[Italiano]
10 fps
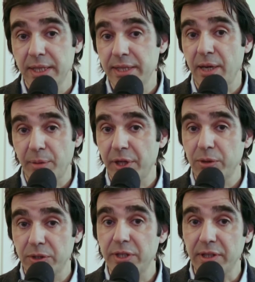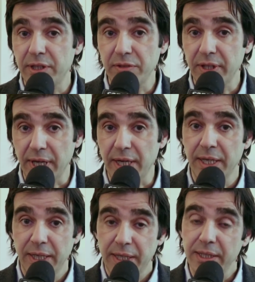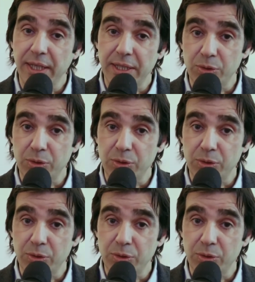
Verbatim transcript: sia ai periodi di attività della